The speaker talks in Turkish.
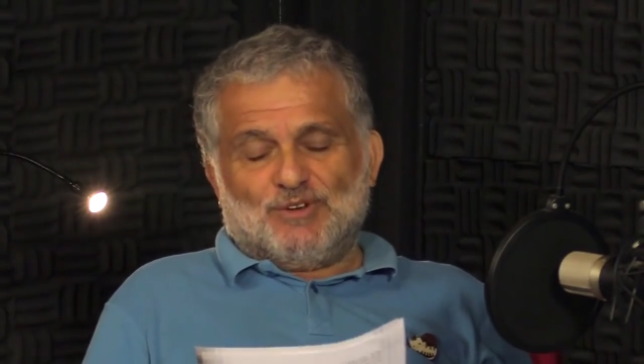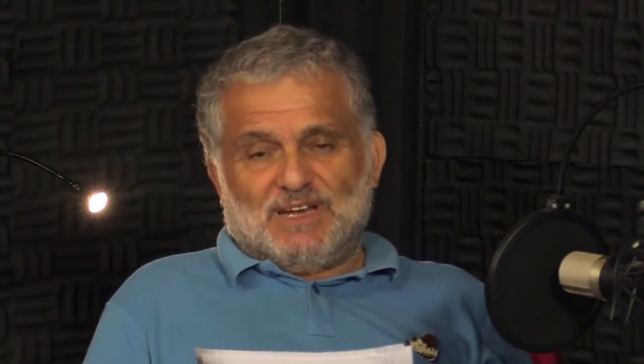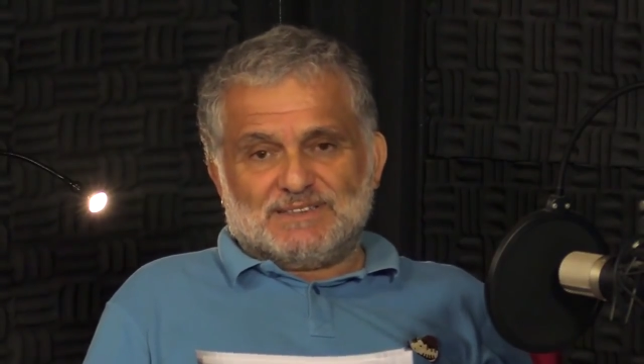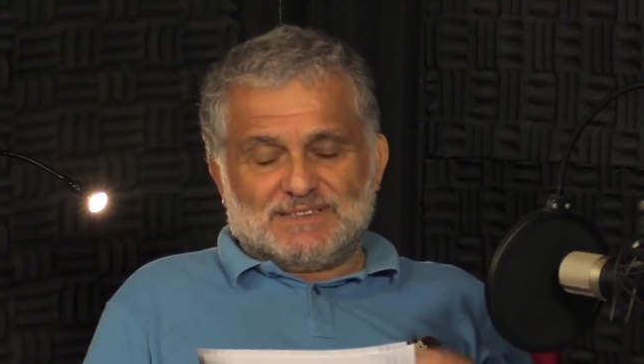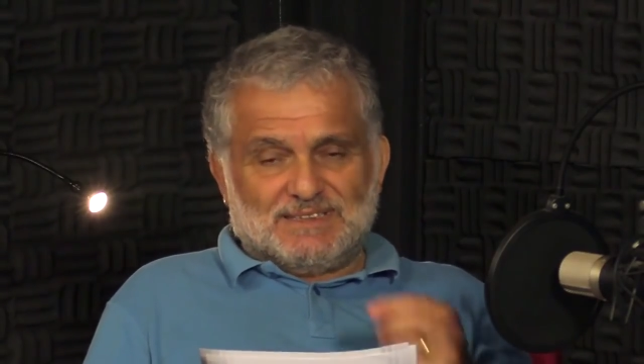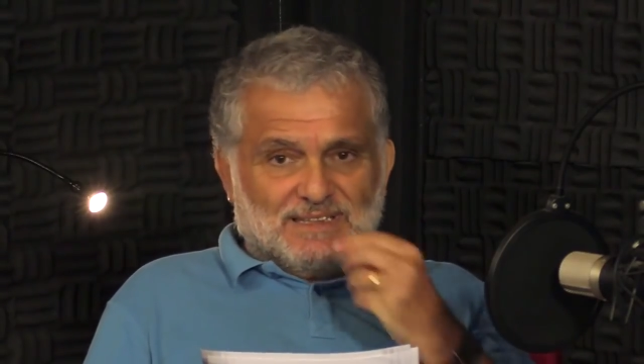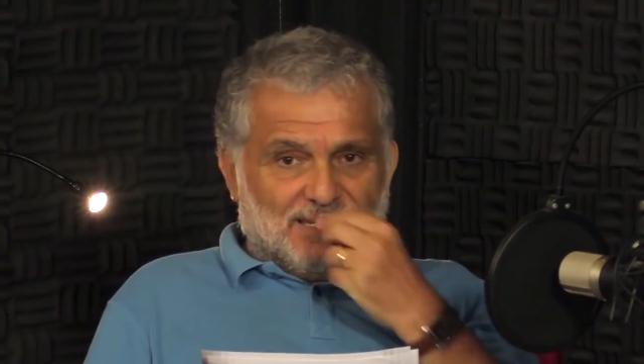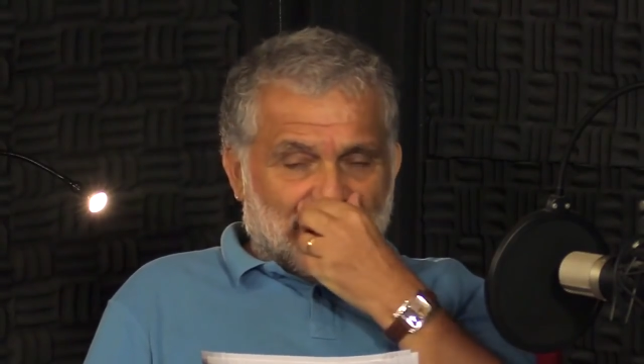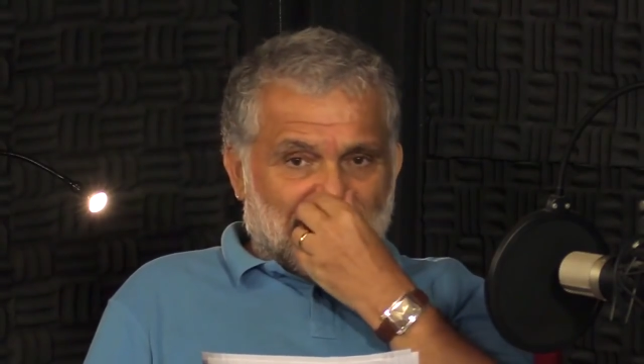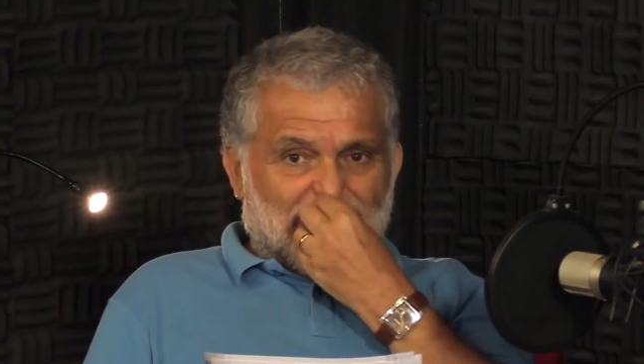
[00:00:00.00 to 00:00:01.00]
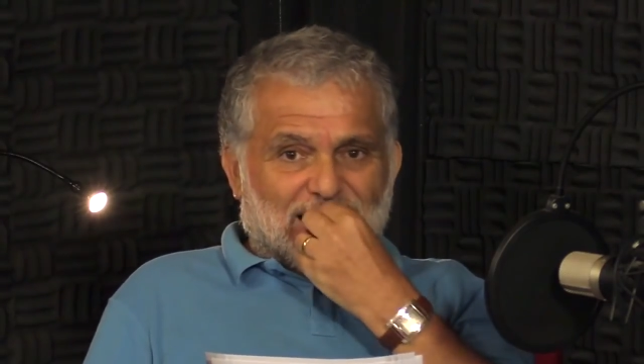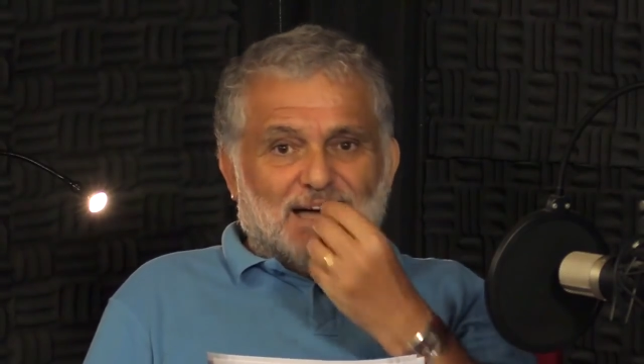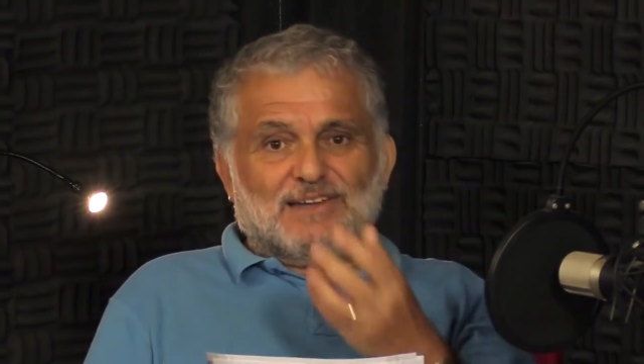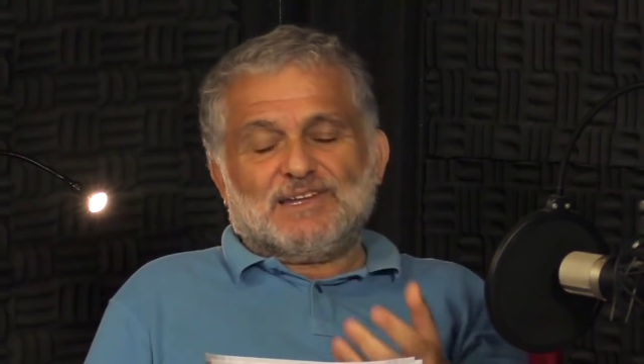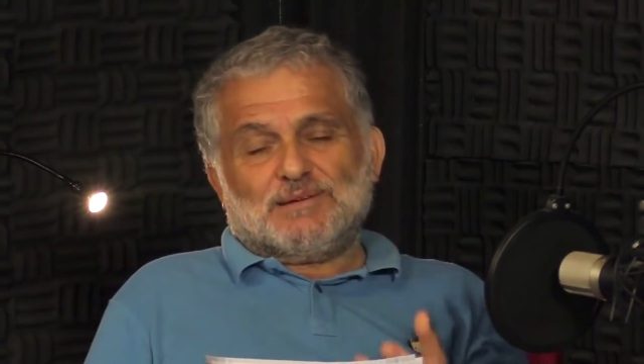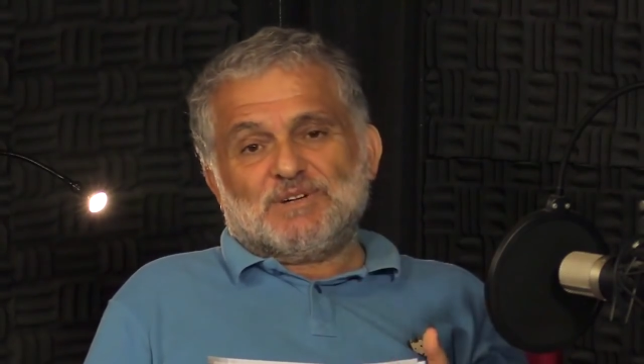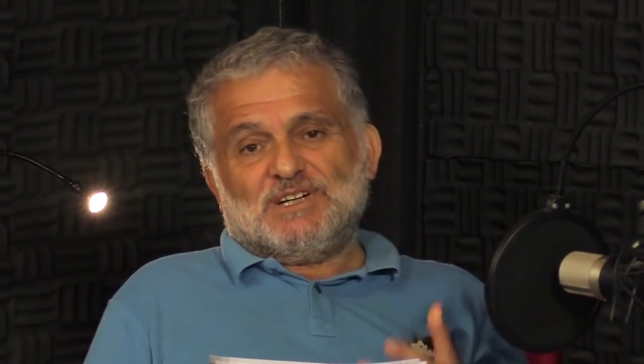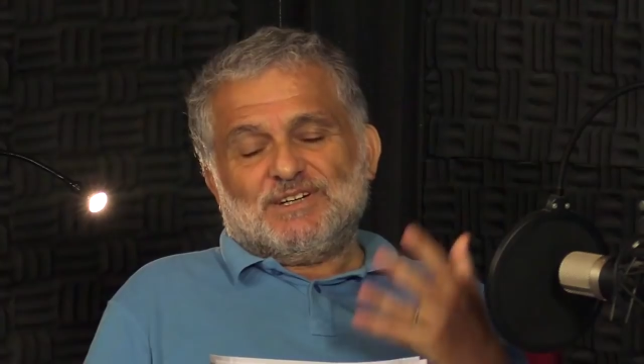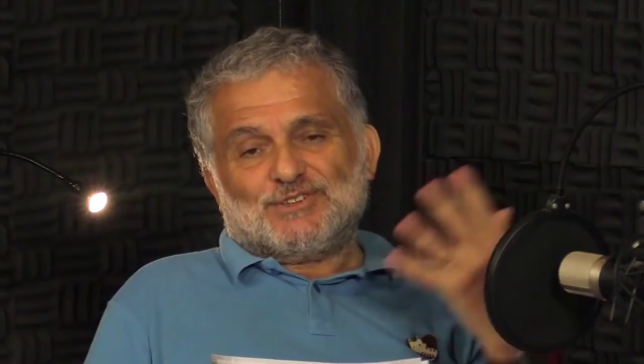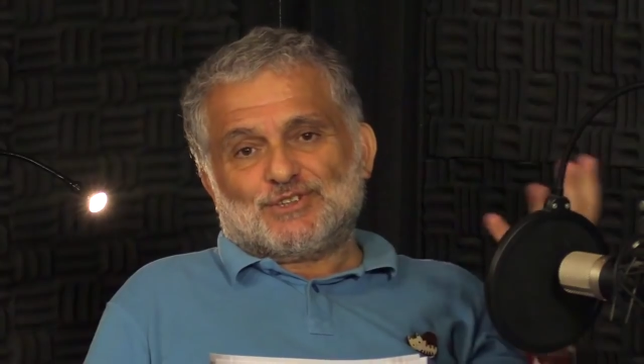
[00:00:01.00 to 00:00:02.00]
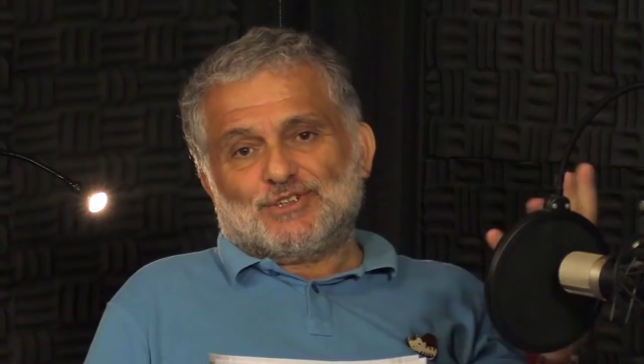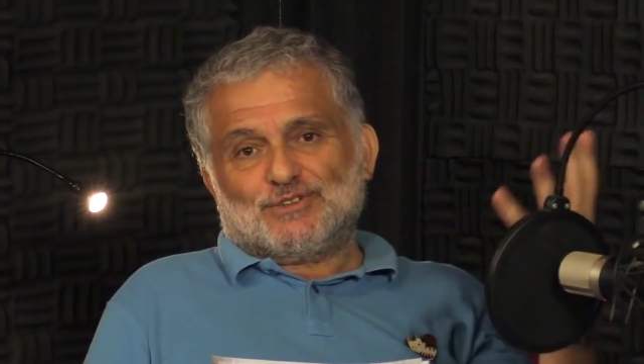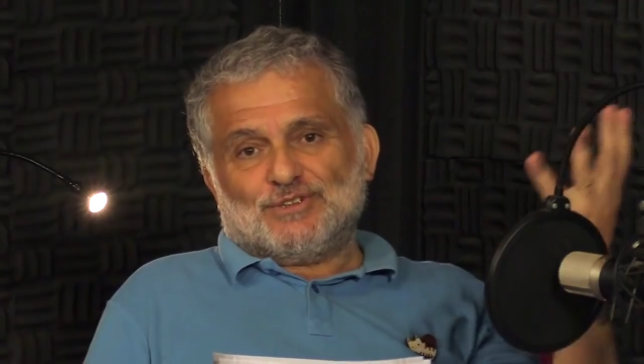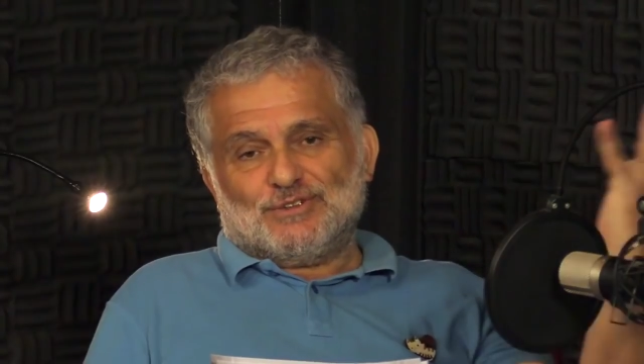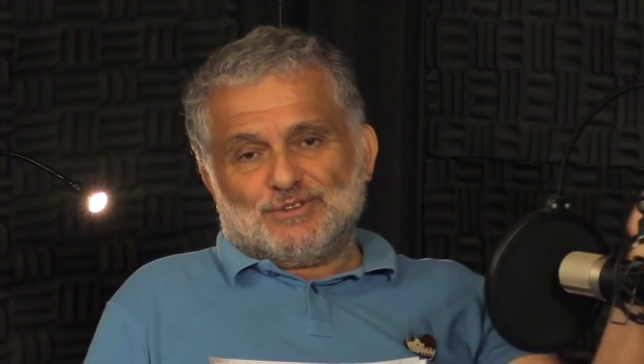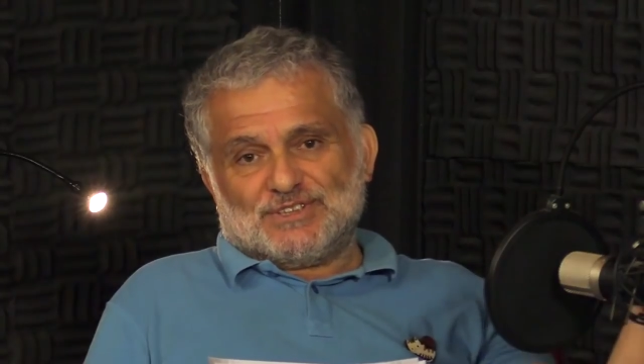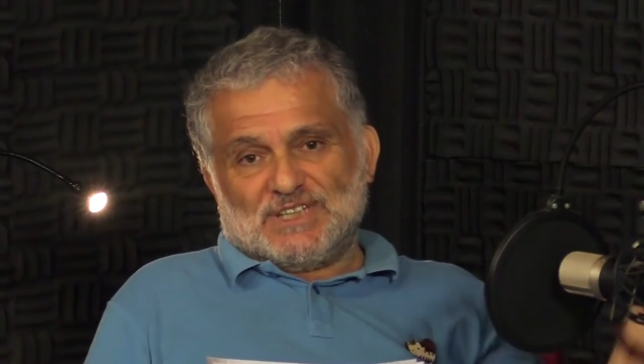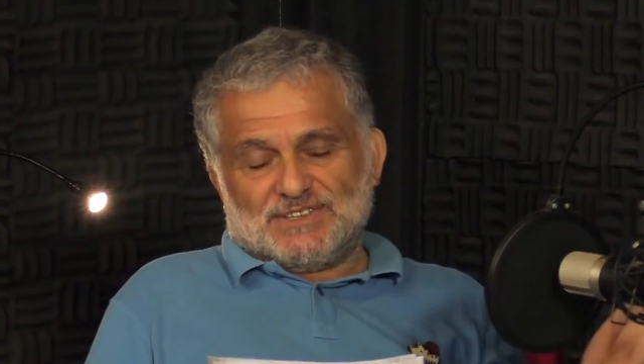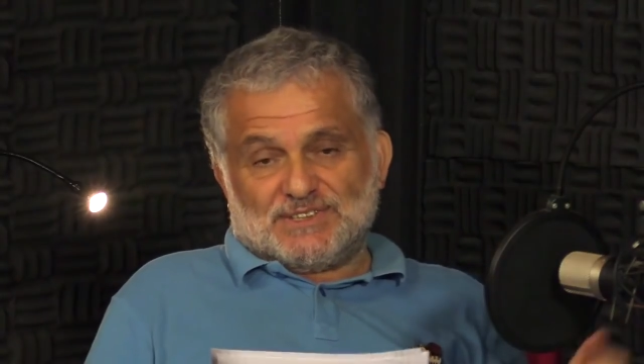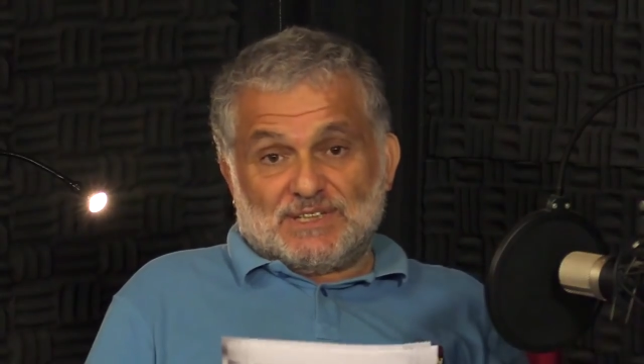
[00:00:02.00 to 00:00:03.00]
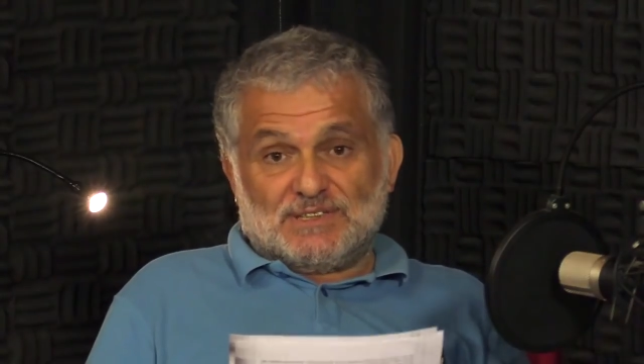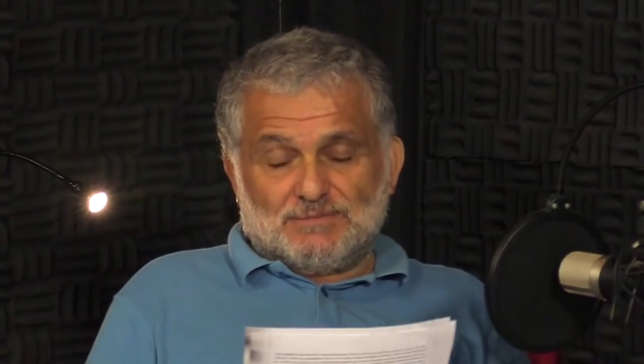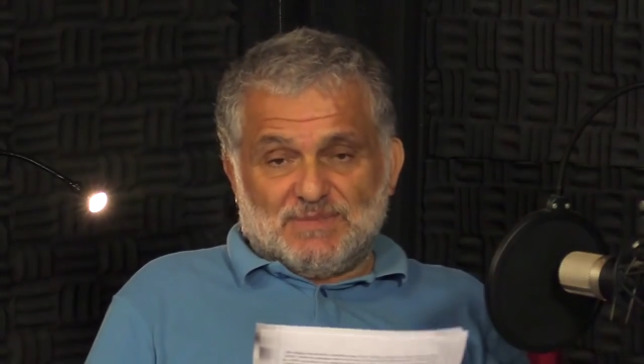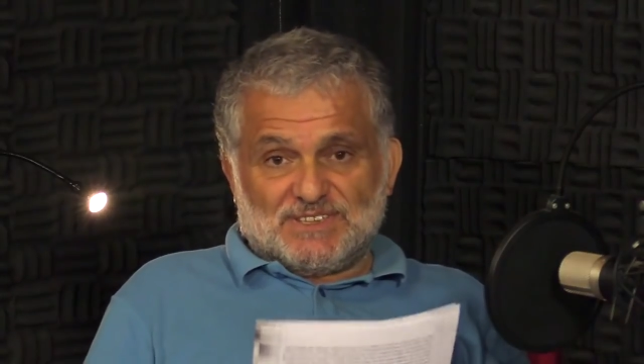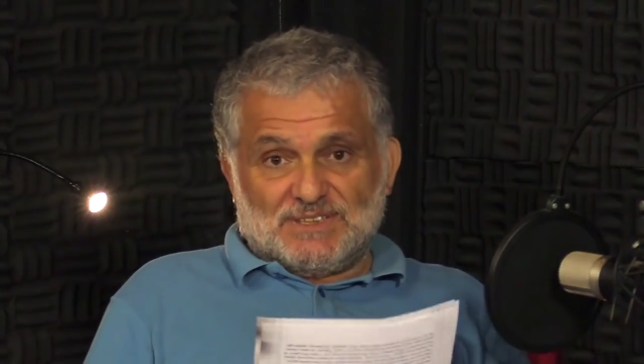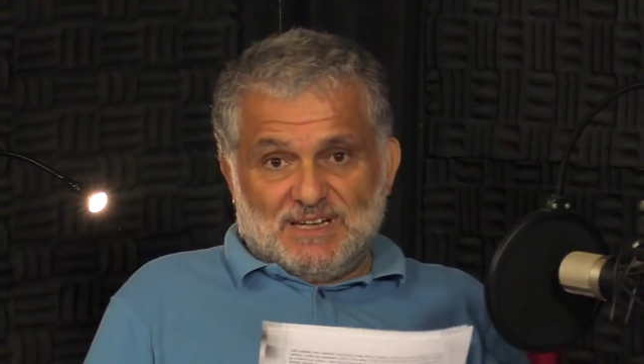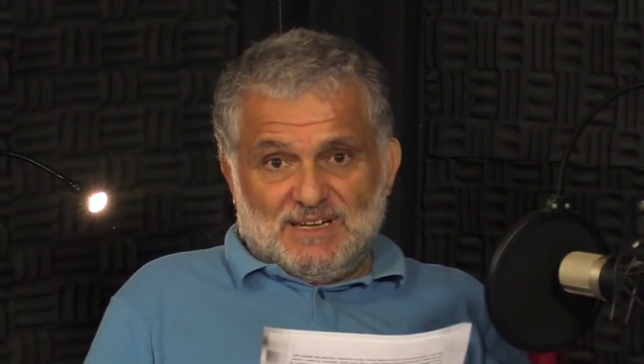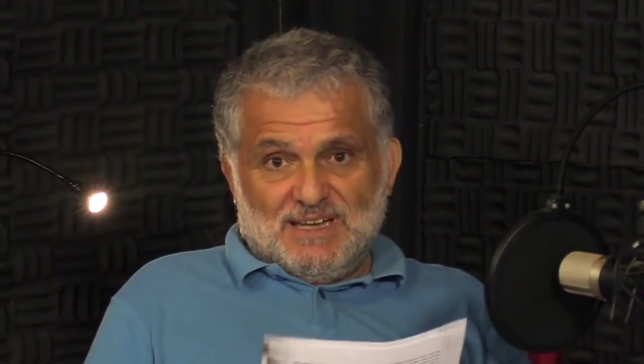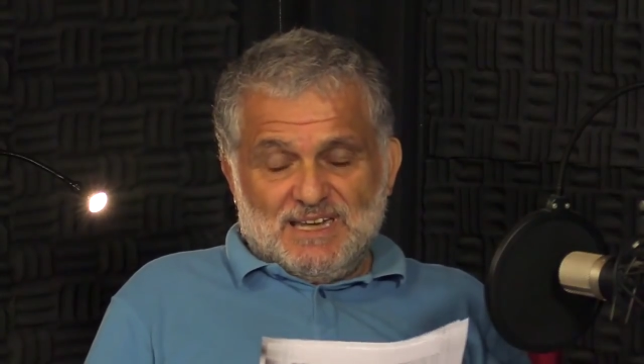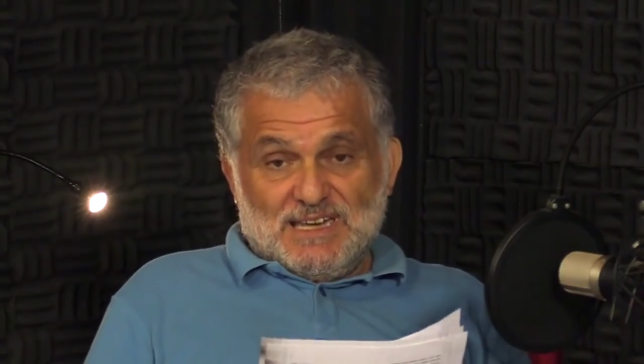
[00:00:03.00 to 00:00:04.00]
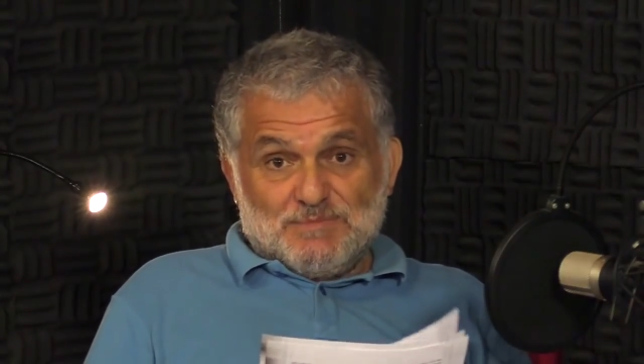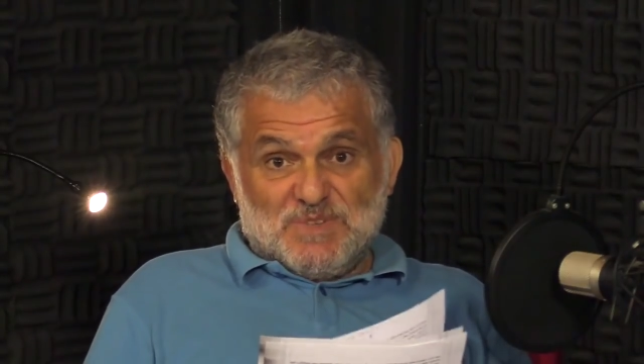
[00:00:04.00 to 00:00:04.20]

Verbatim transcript: Bunun aslında anlamı şuydu, Ruşen Çakır'ın başına